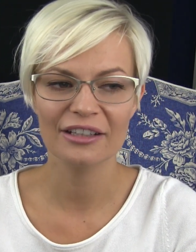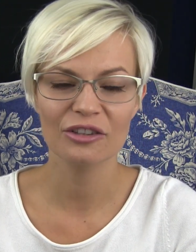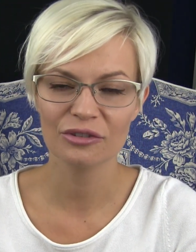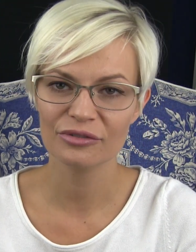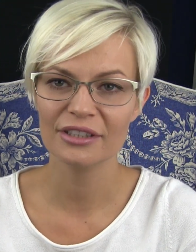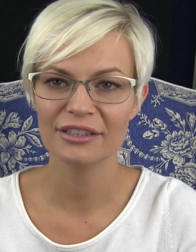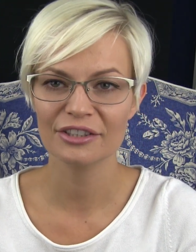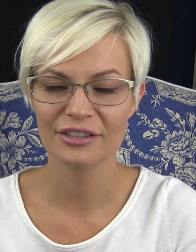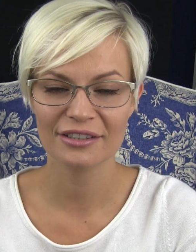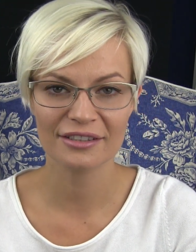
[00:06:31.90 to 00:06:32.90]
no to
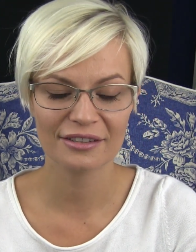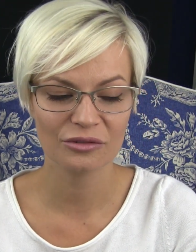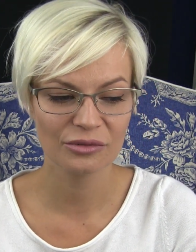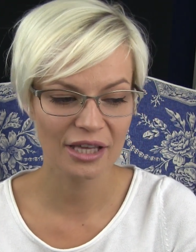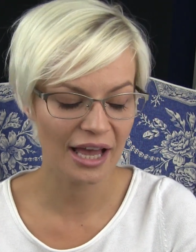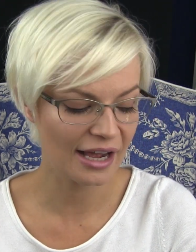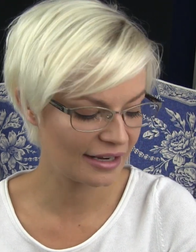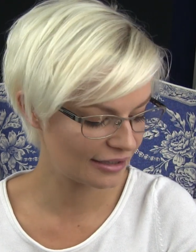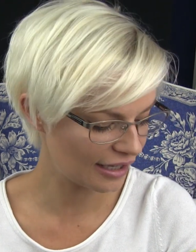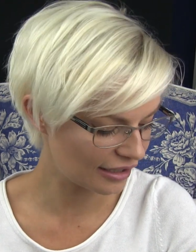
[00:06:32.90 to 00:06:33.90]
wtedy się zdecyduję,
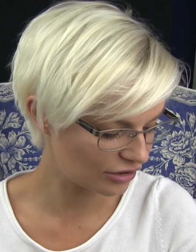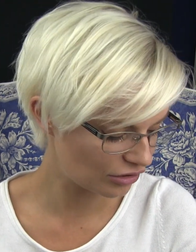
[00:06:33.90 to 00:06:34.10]
ale tak